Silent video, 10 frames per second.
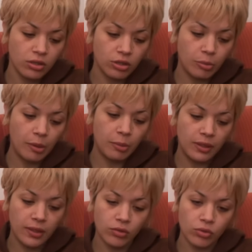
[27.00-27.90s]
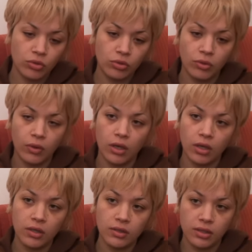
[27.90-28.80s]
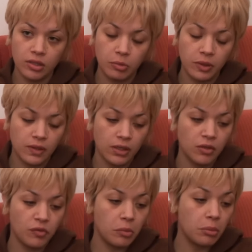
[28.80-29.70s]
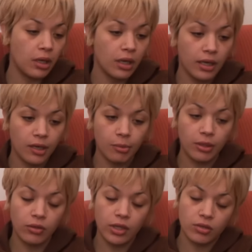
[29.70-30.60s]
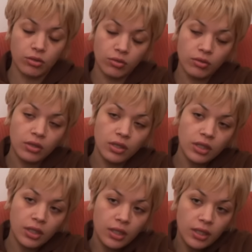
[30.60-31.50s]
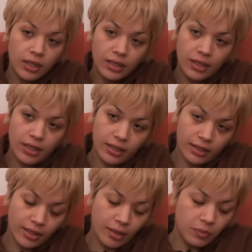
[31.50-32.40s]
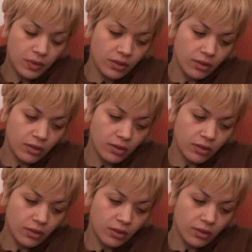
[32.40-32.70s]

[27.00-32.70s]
جي با بي اتونسيون ا سكي سباسي فما كرهبة لوكاسيون اللي هي كرهبة